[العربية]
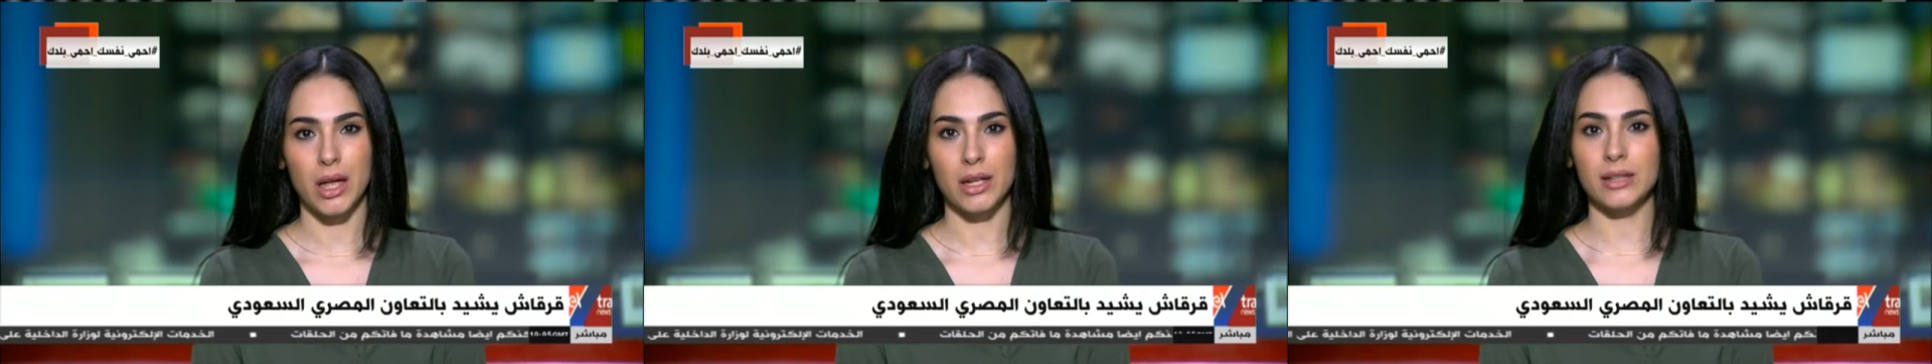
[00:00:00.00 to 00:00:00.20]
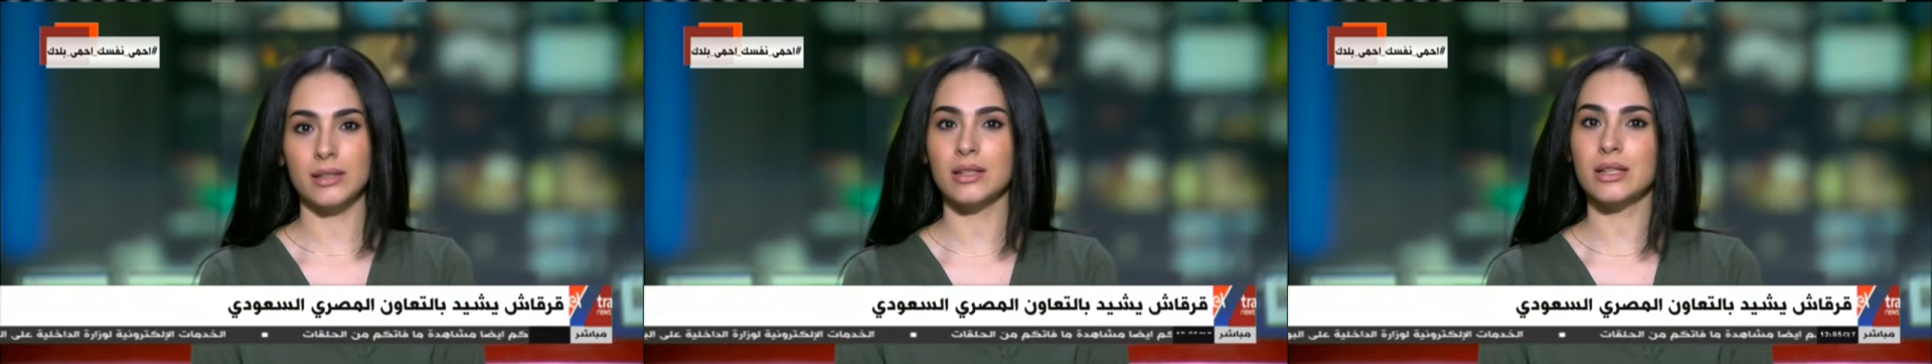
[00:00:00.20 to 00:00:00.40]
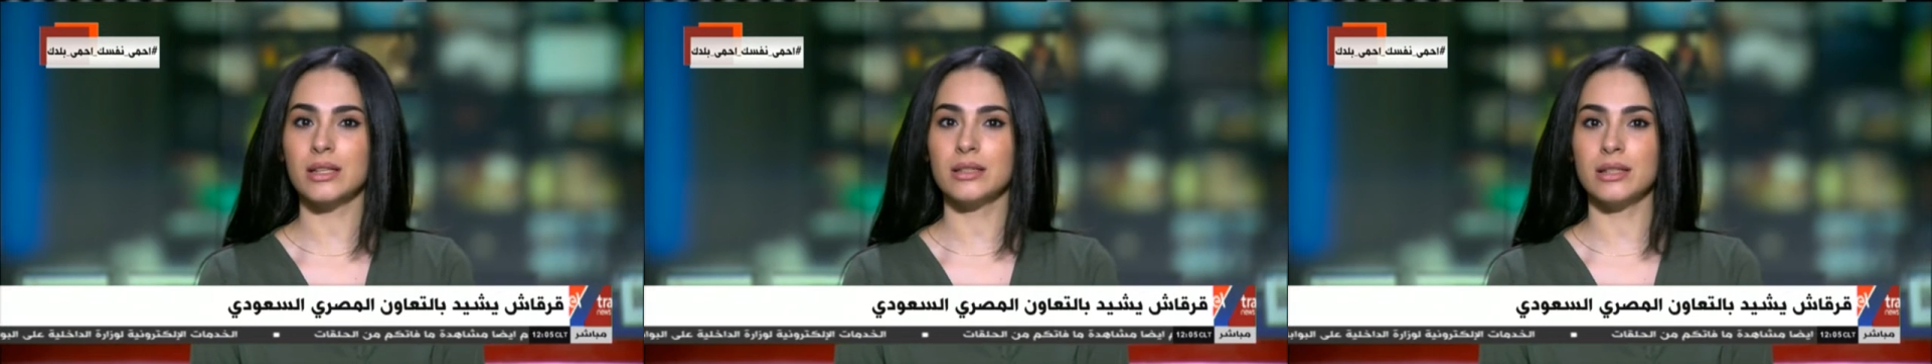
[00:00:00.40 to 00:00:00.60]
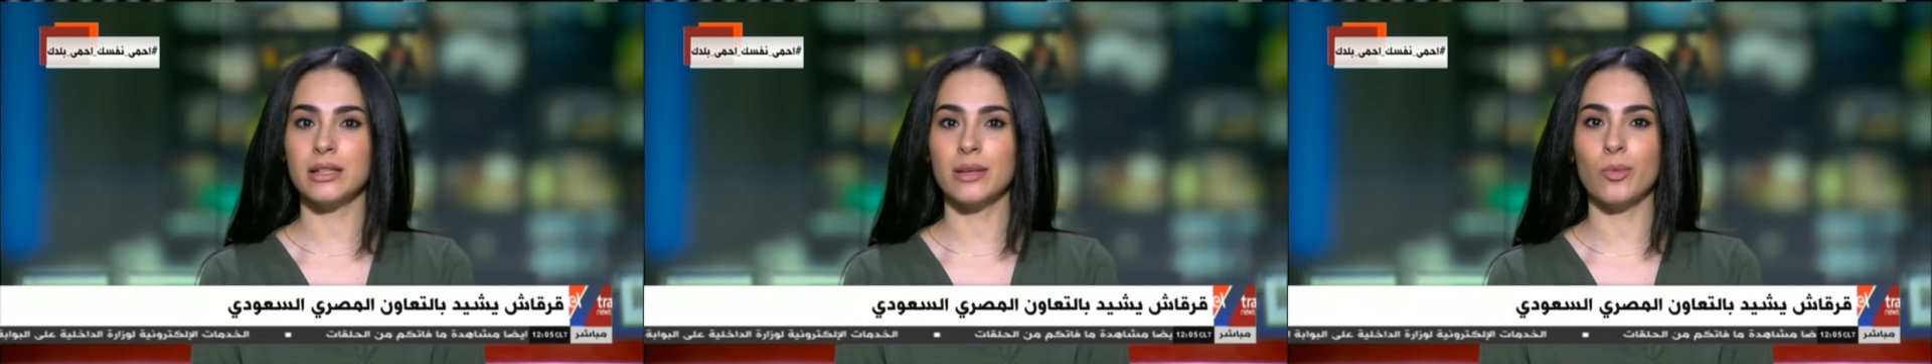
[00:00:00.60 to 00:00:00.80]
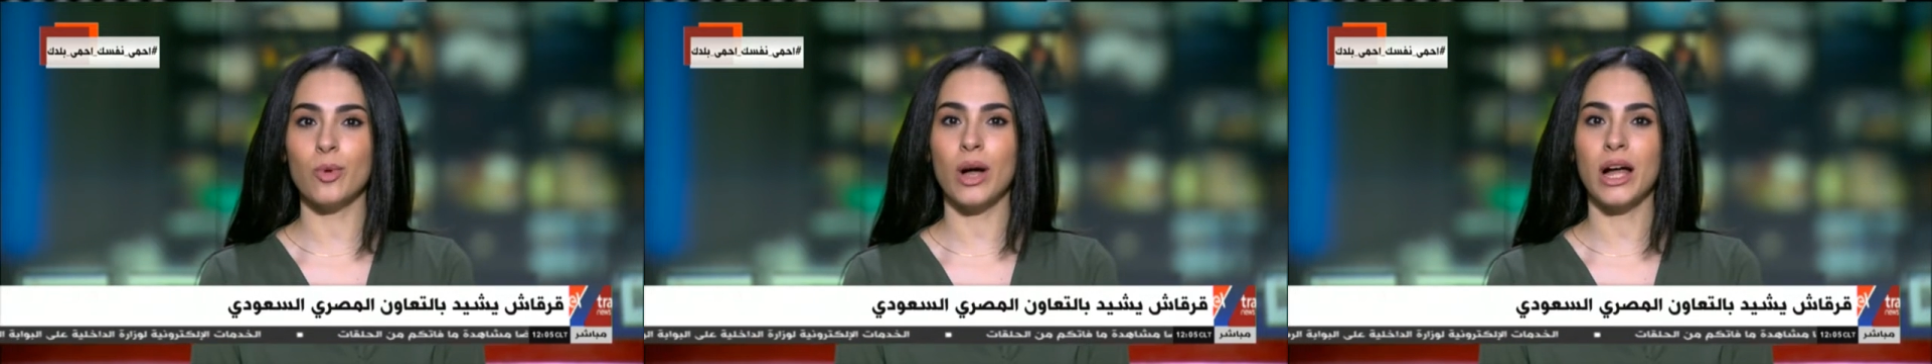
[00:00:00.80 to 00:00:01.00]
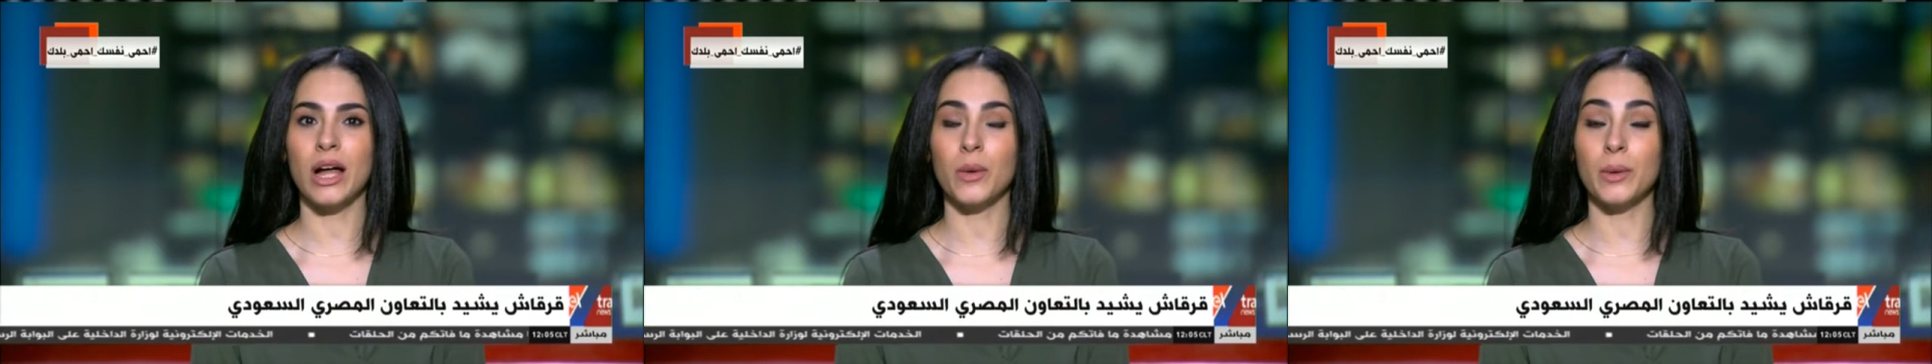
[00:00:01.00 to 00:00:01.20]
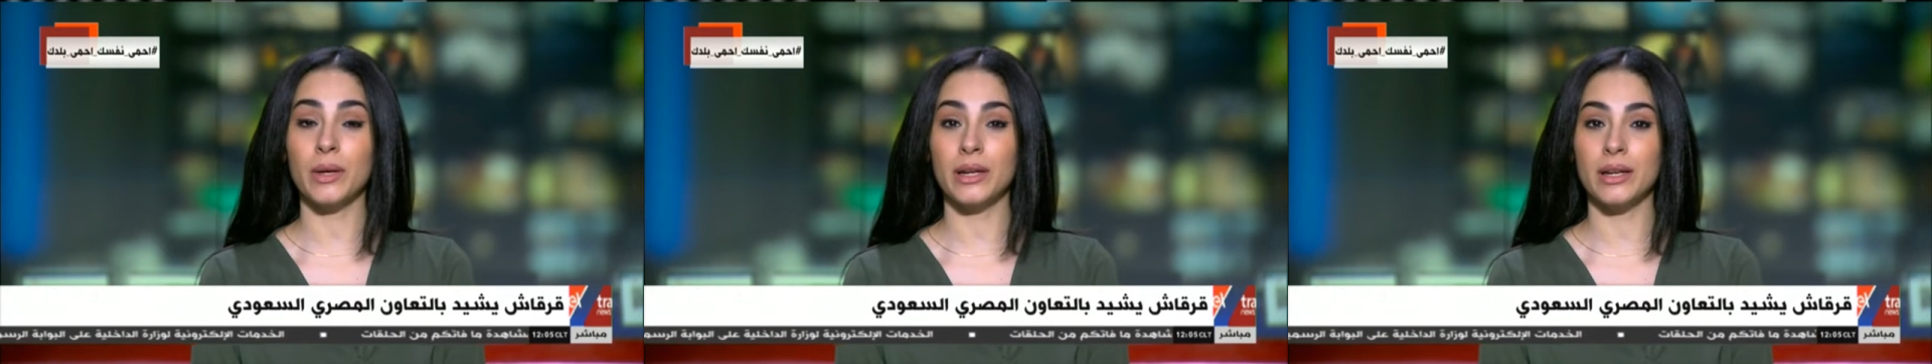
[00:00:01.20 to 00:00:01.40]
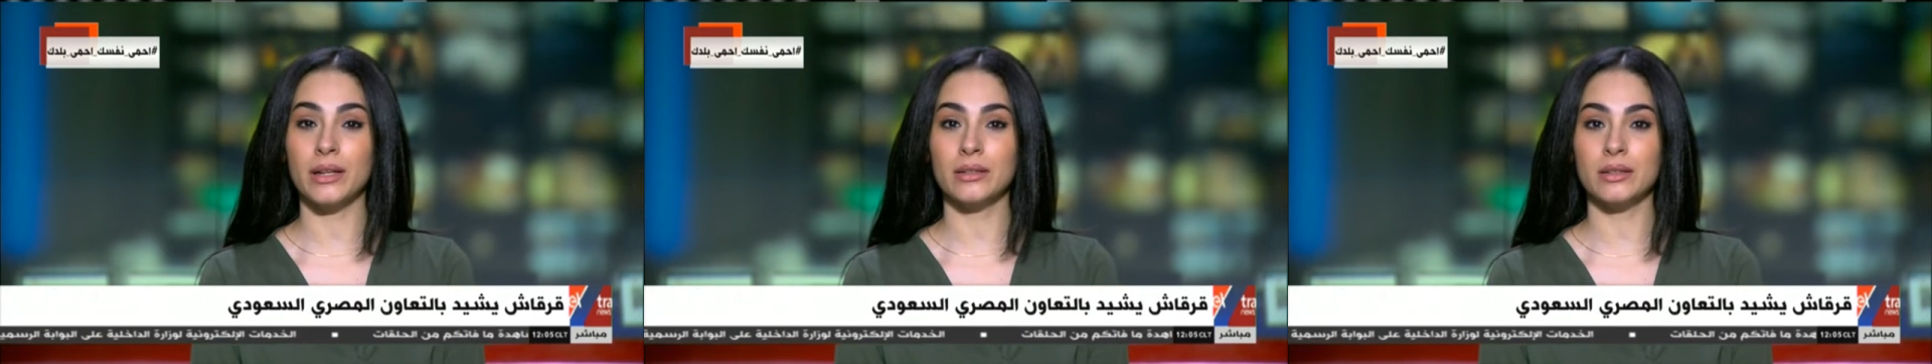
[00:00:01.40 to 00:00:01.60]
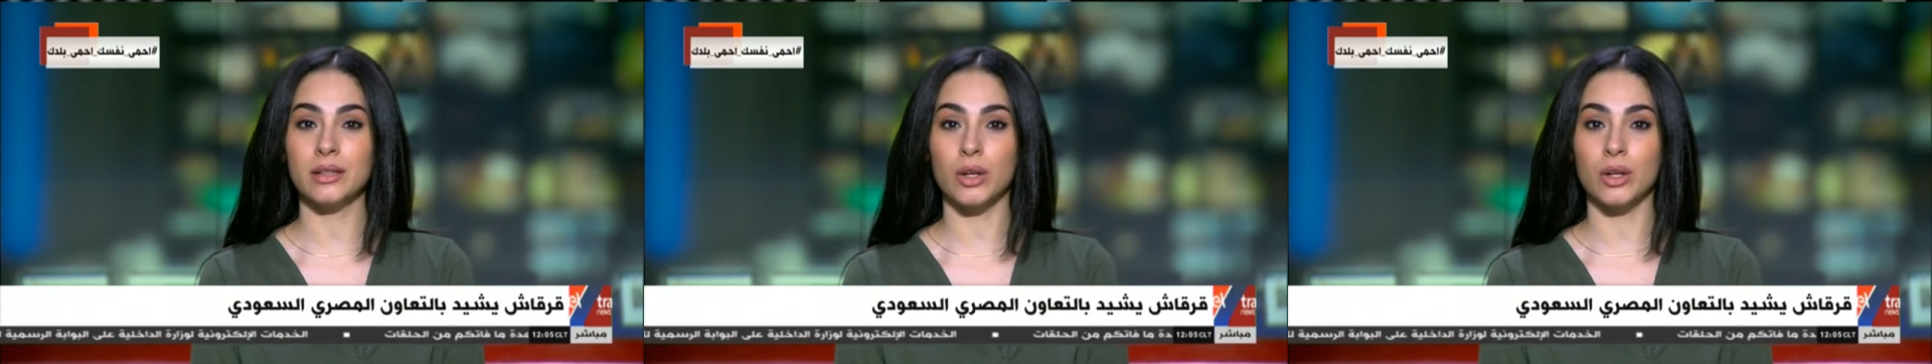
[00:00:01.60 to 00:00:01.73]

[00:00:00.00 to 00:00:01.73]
للتصدي لمحاولات